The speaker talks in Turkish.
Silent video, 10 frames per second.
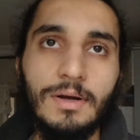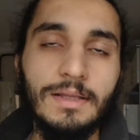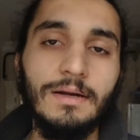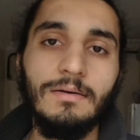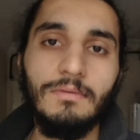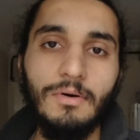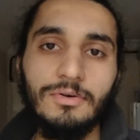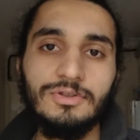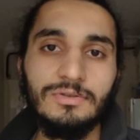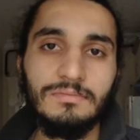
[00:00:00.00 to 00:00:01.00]
o kadar
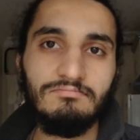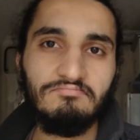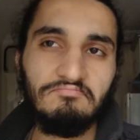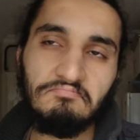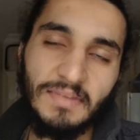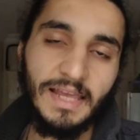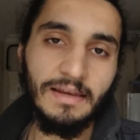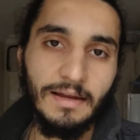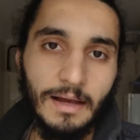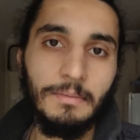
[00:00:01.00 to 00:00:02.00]
hoş
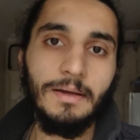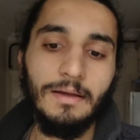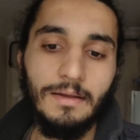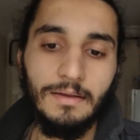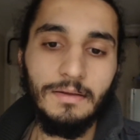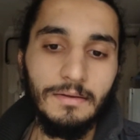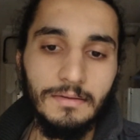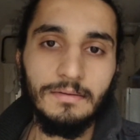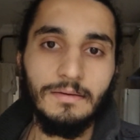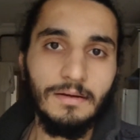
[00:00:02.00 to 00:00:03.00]
değil ama
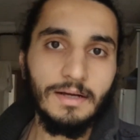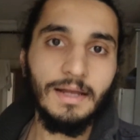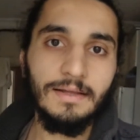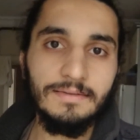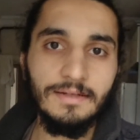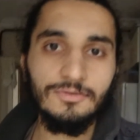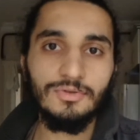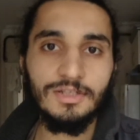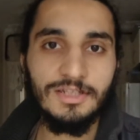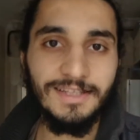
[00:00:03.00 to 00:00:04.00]
karantina
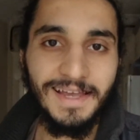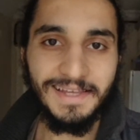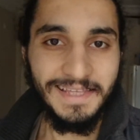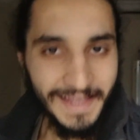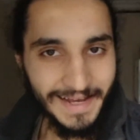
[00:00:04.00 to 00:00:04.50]
sürecinde